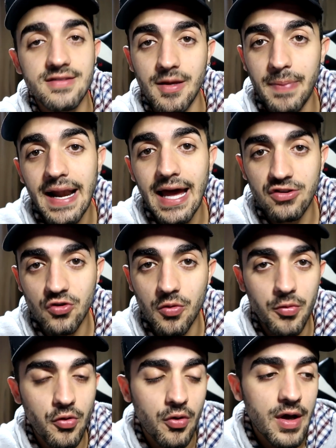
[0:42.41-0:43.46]
separados
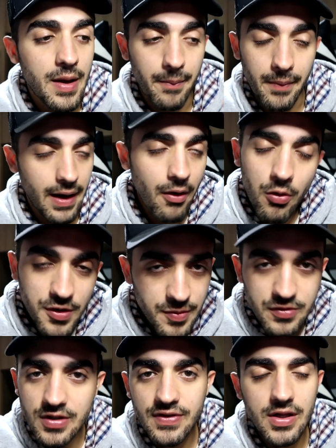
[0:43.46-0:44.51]
como Algumas
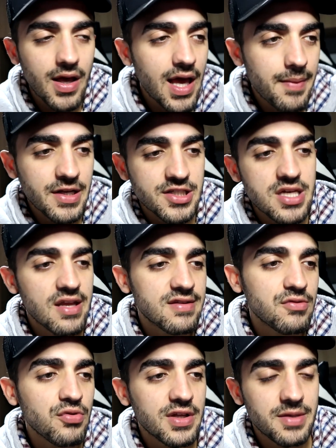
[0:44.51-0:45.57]
pessoas falam, ah, é mentira,
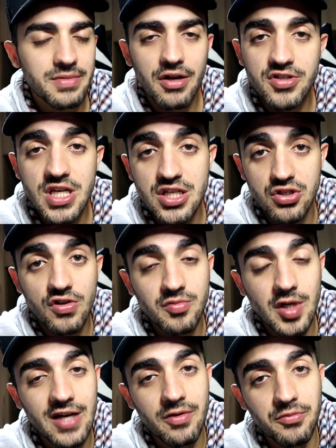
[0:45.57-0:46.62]
vocês nunca terminaram. Gente, nós
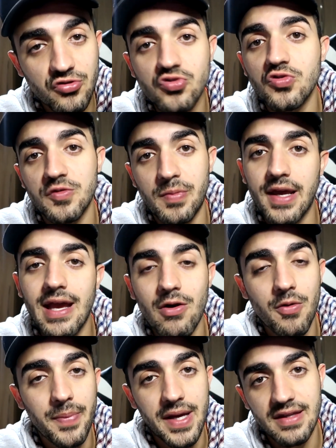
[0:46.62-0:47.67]
morávamos juntos, para quem
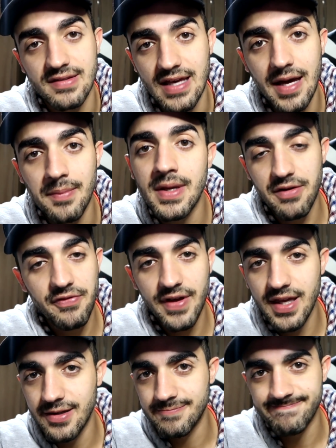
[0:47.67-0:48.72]
acompanha sabe.
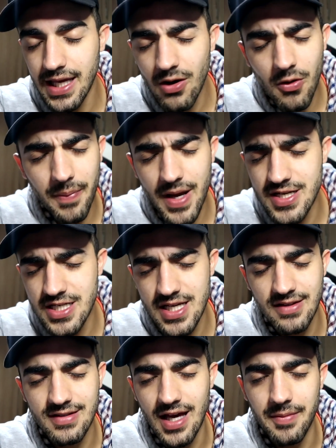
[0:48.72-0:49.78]
Enfim, para quem acompanha a gente
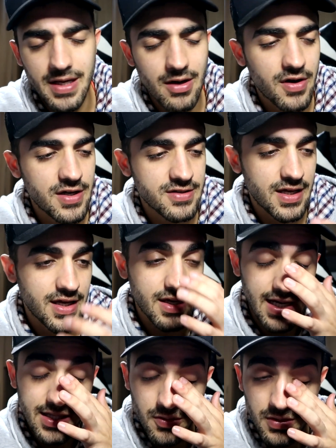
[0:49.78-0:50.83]
aí sabe que agora a gente tá
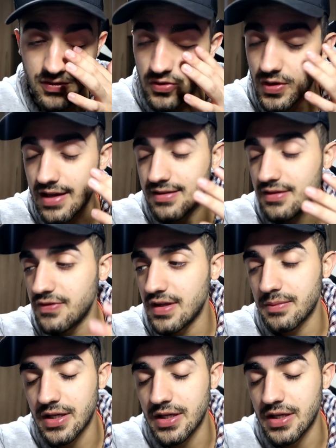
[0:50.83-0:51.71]
cada um nas suas casas, enfim,